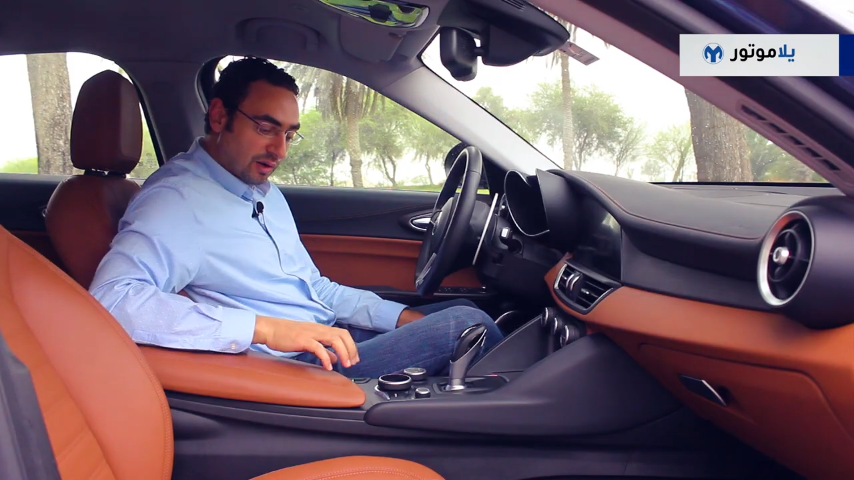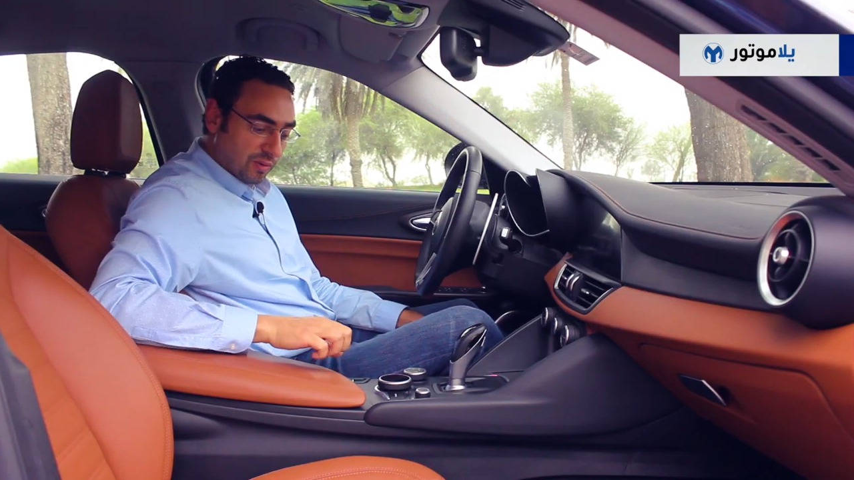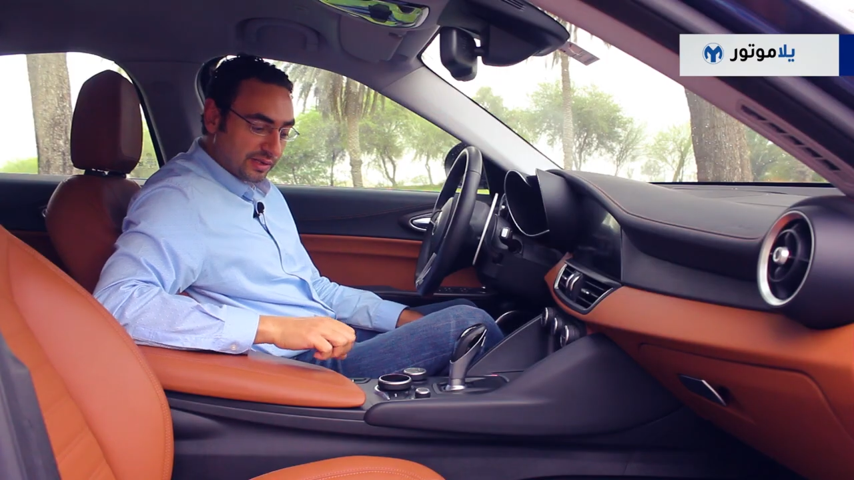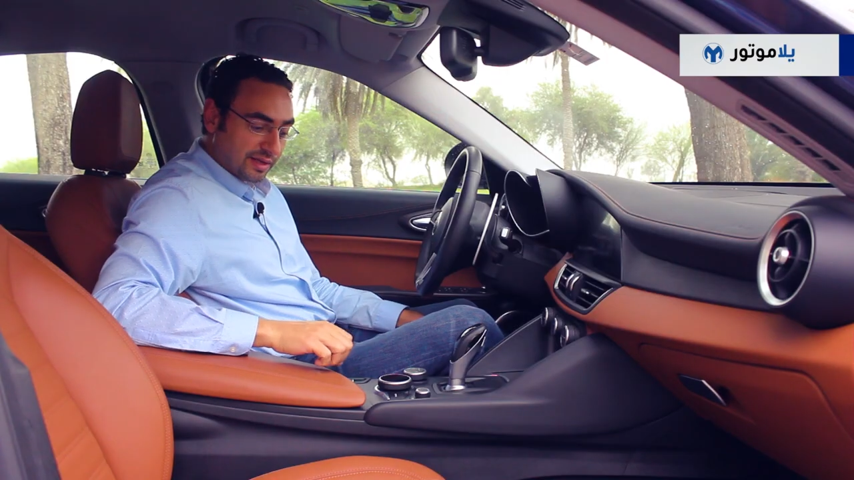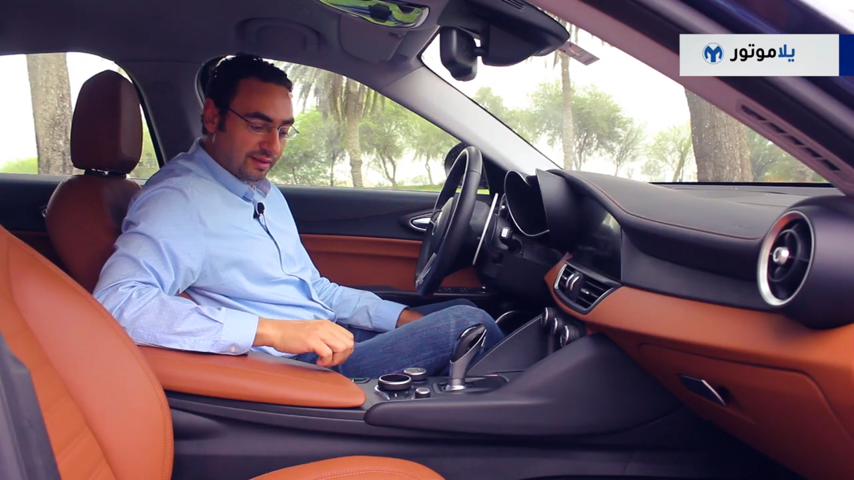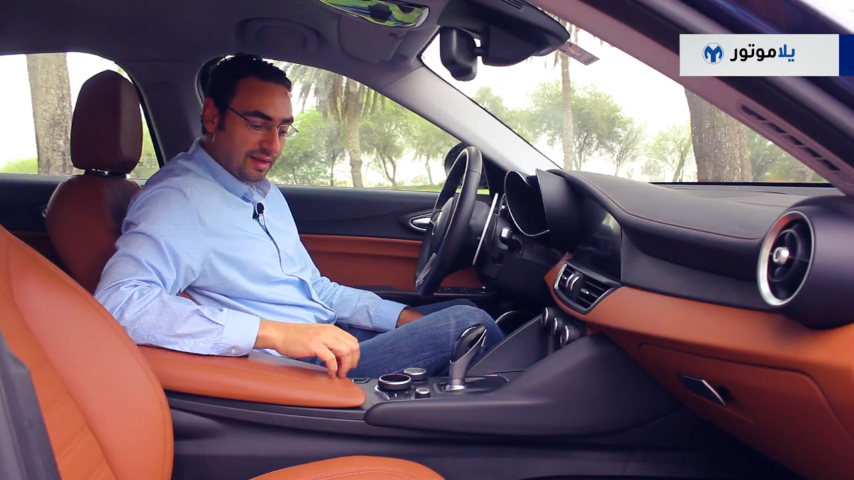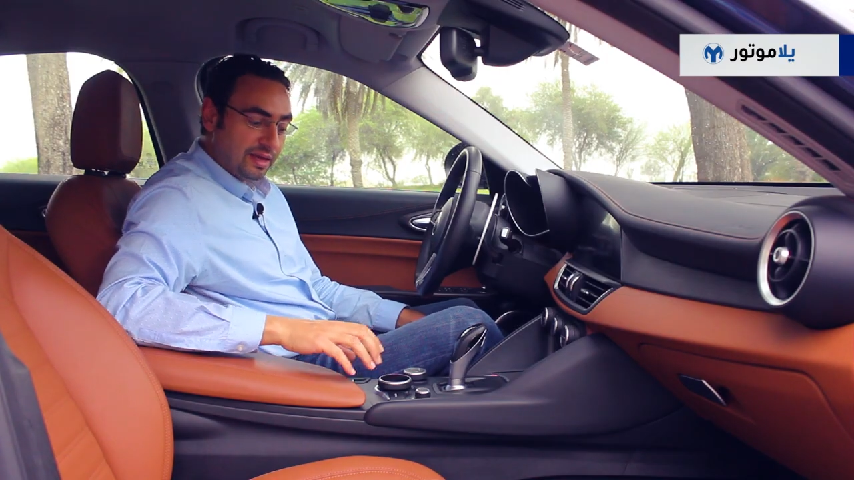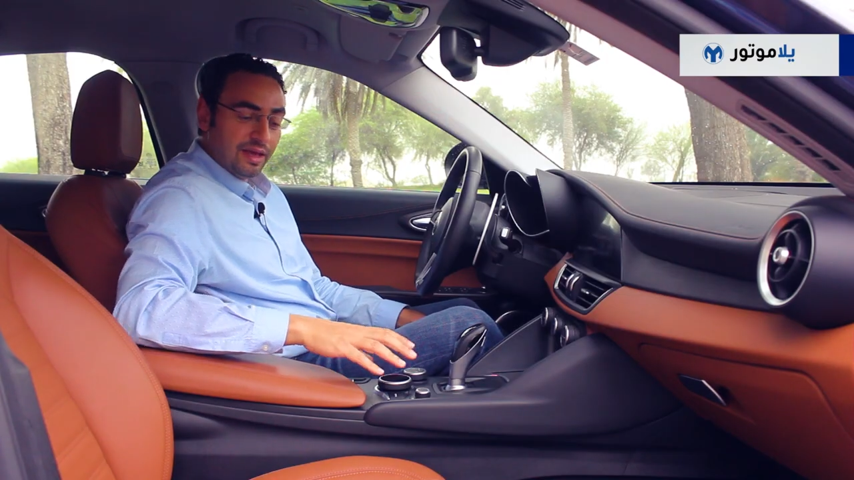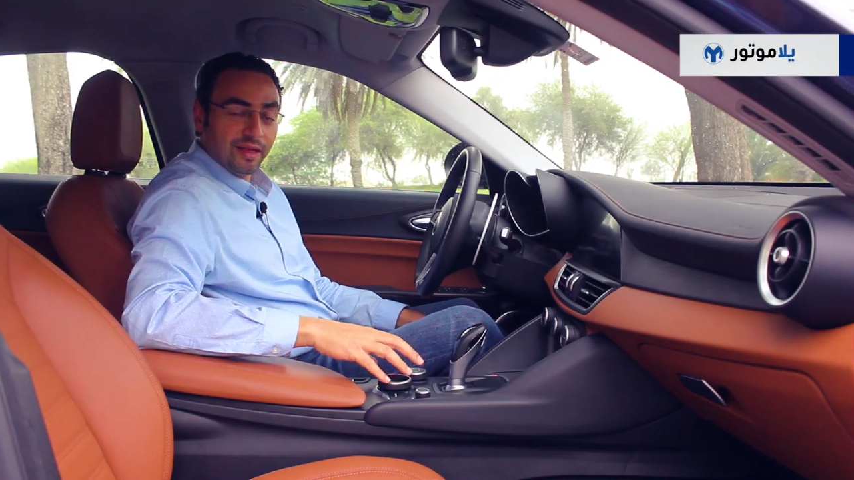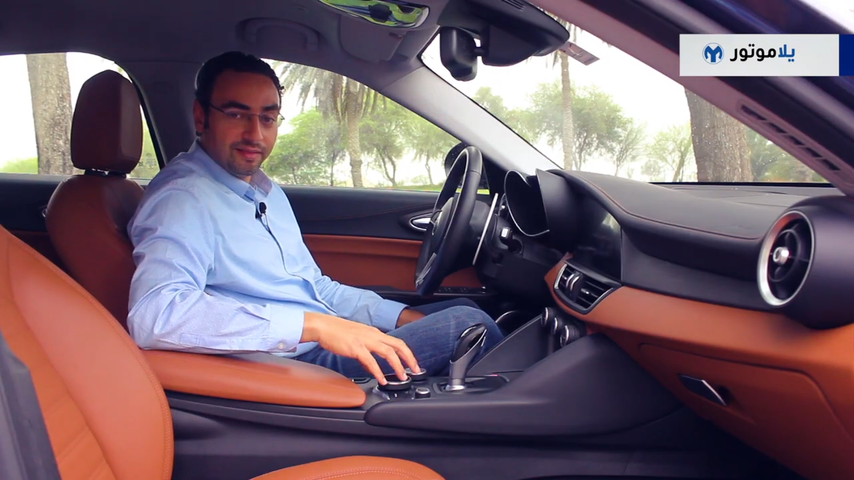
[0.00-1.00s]
الوسطي
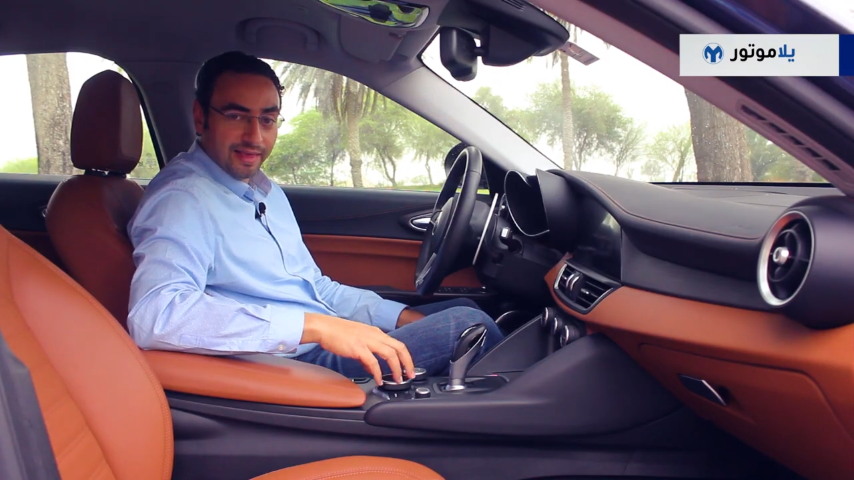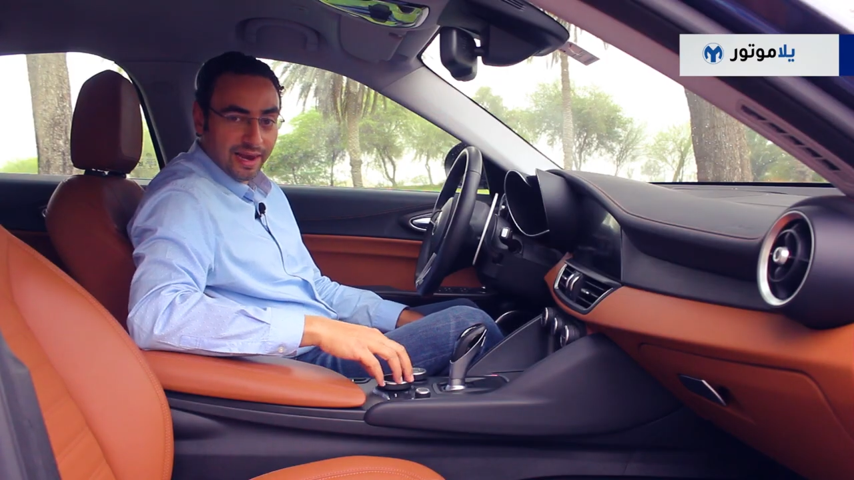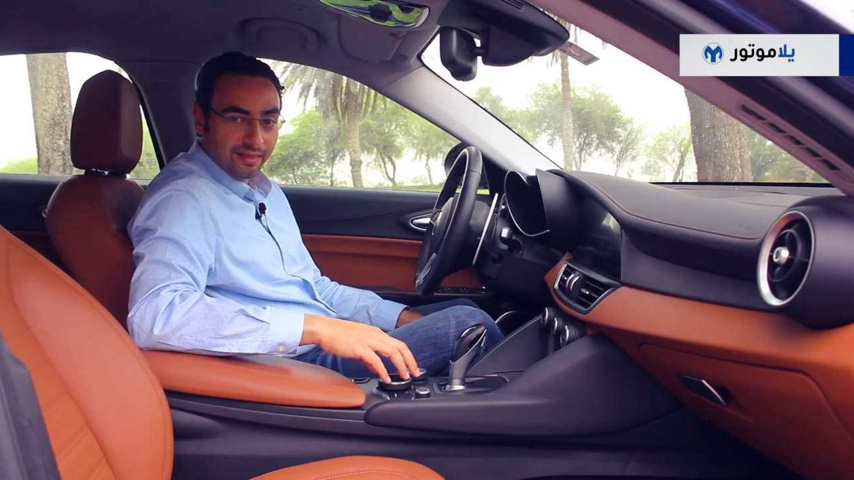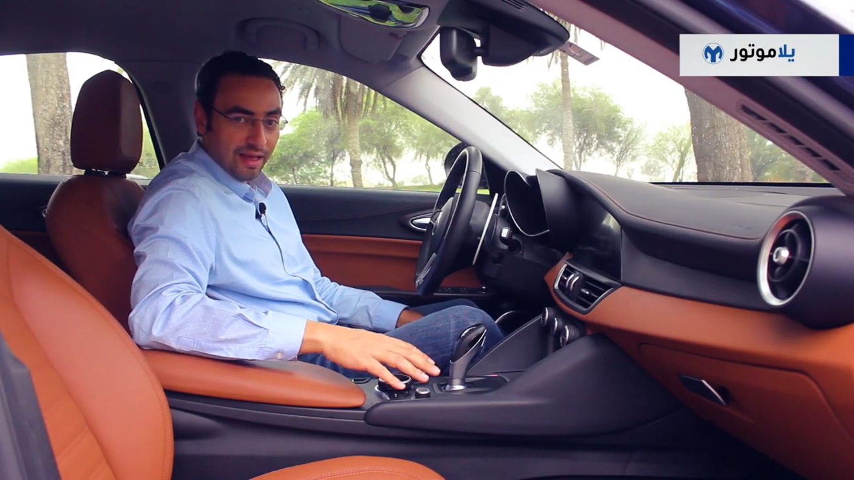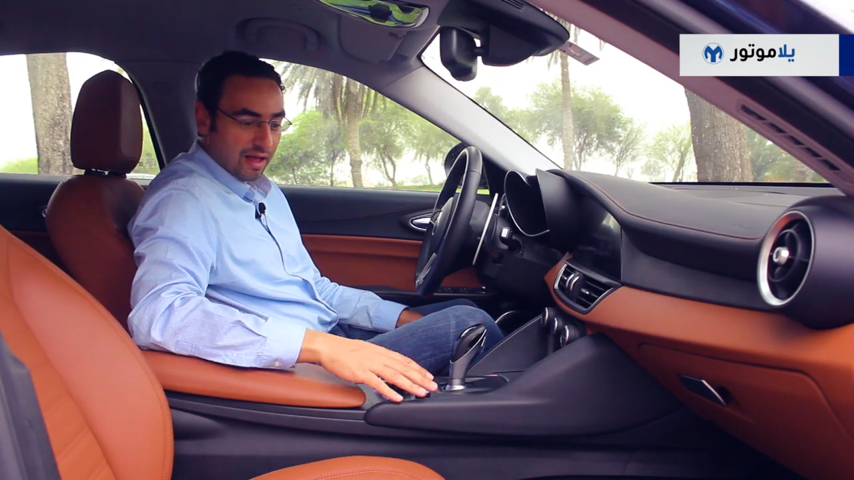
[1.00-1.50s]
ثلاث